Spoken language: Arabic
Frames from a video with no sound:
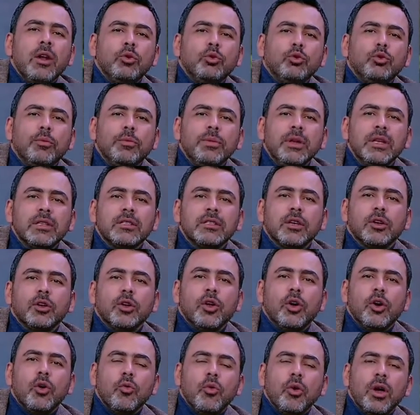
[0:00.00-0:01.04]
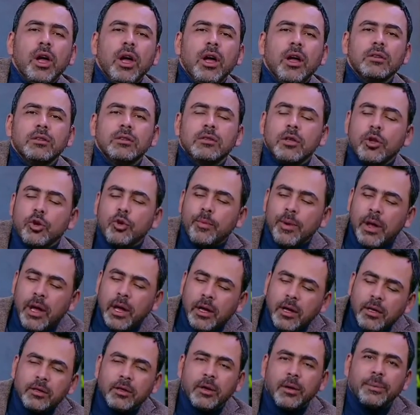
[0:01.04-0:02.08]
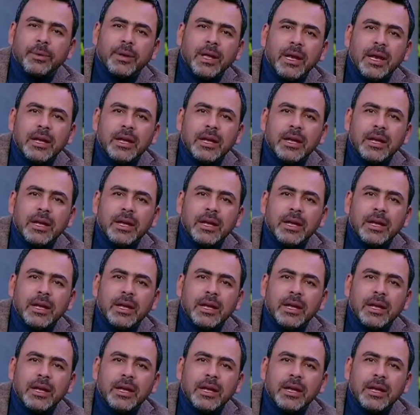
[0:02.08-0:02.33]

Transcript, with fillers: الاتوبيس ان هو يحذره بقى يضرب